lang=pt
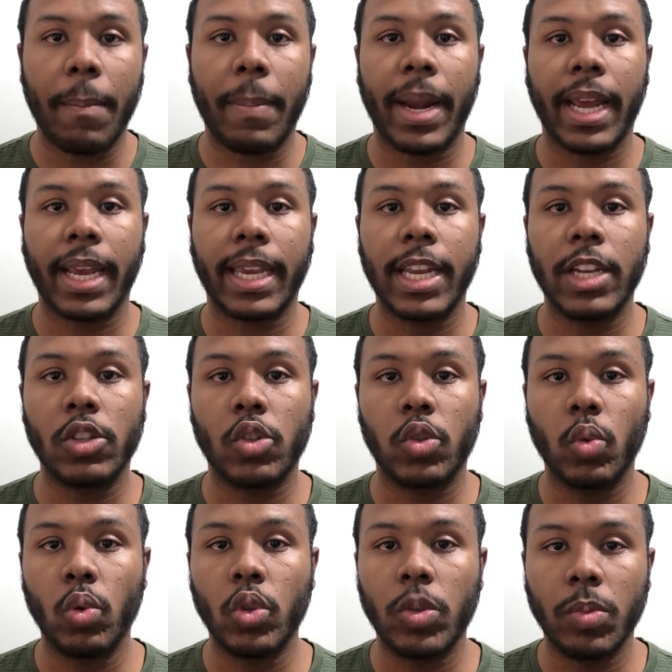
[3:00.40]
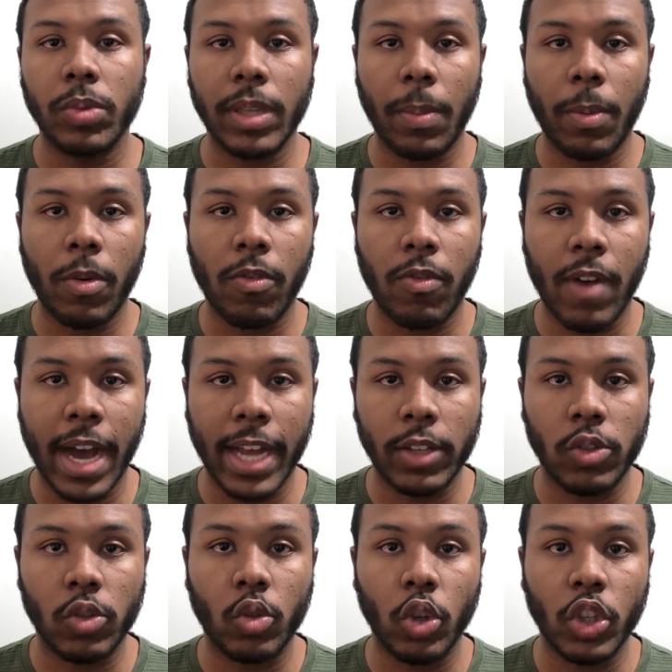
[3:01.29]
para aqueles últimos
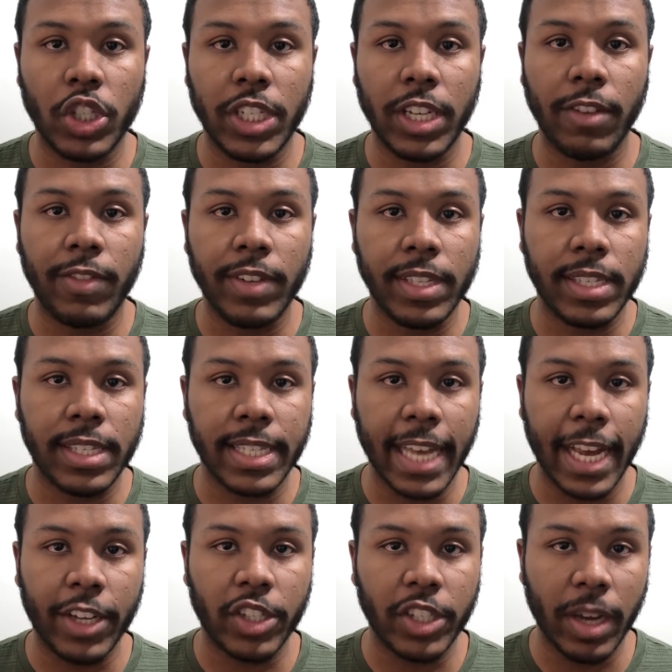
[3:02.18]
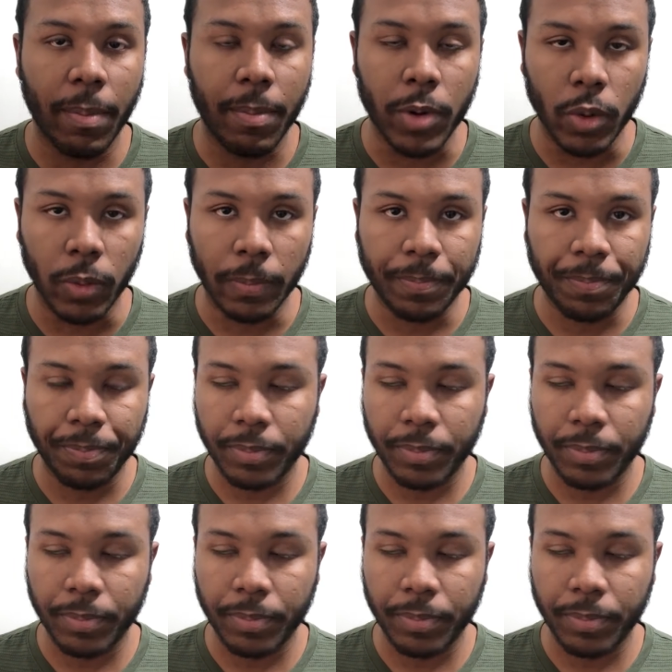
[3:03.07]
aprovados do dia 27 de abril.